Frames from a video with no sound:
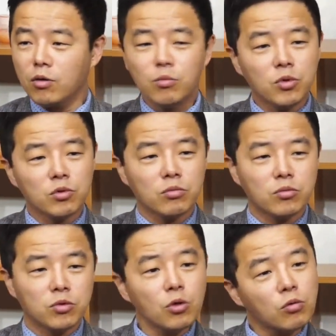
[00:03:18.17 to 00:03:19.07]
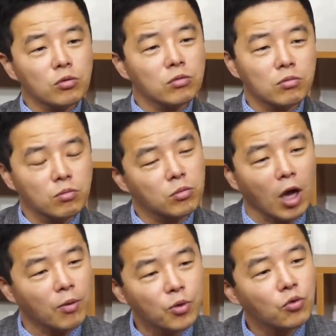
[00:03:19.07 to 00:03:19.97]
그럼 뭐 저도
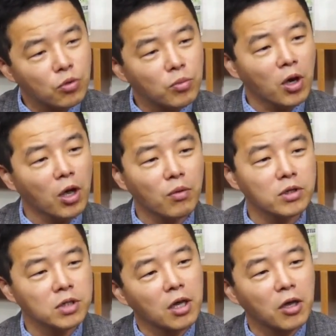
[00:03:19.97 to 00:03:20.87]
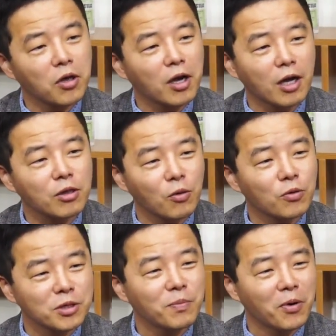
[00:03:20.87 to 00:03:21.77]
다 비우고 뭐 세계 여행 갔다
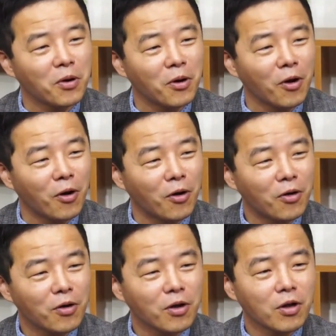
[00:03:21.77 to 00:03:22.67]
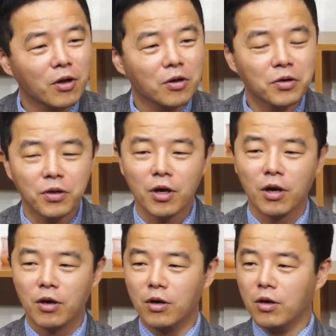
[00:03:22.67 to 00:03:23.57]
오고 싶어요.
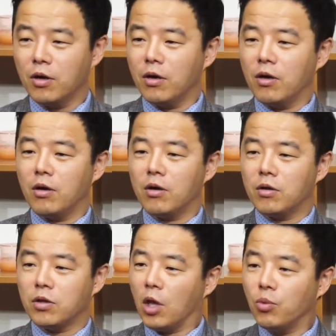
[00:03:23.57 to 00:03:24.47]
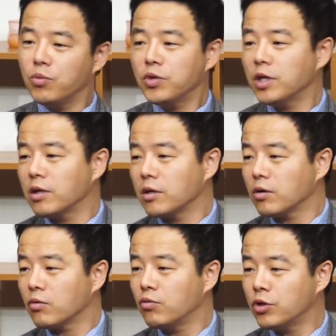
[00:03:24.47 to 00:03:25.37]
그런데 대부분이
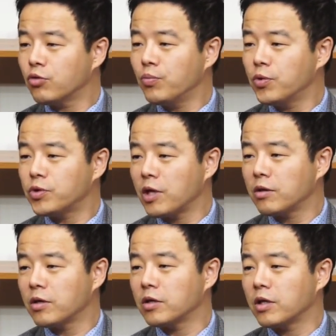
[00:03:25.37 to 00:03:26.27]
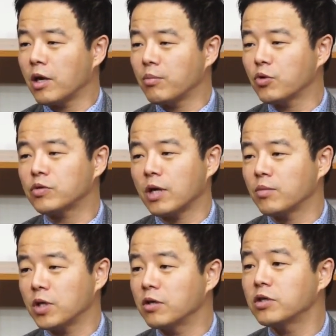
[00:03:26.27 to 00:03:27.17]
99%의 대한민국
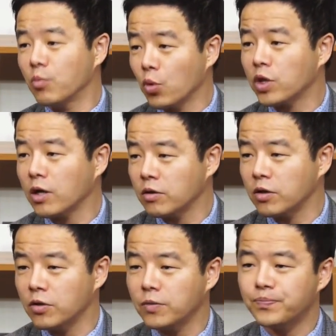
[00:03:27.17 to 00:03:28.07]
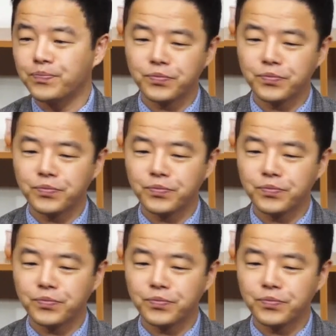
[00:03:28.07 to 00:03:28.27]
사람들이 그러지 못하거든요.